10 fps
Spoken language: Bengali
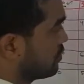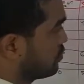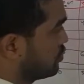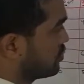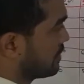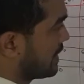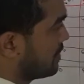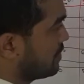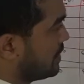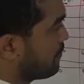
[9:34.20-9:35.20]
দুশো টাকা
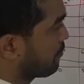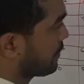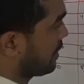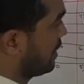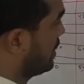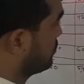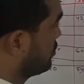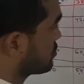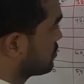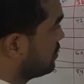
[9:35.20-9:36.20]
করে
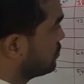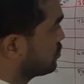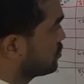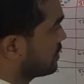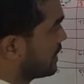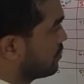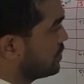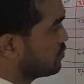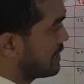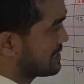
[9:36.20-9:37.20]
দশ টন দুশো টাকা করে
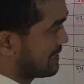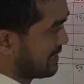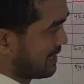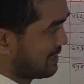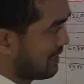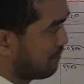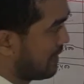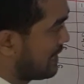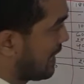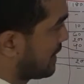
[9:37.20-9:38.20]
দুই হাজার টাকা তার
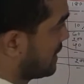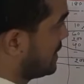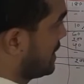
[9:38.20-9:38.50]
মানে আগে